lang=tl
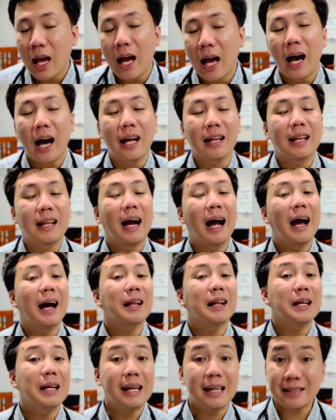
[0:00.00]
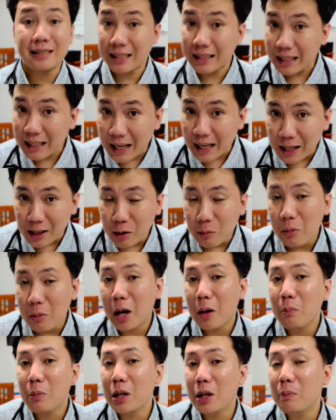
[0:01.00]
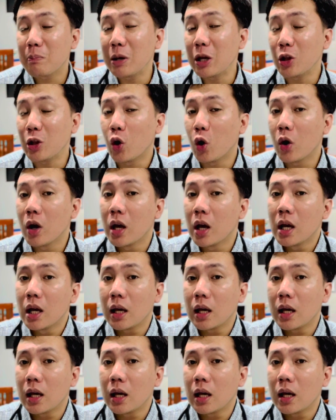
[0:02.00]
At ang ating kasanayan ng mga Pilipino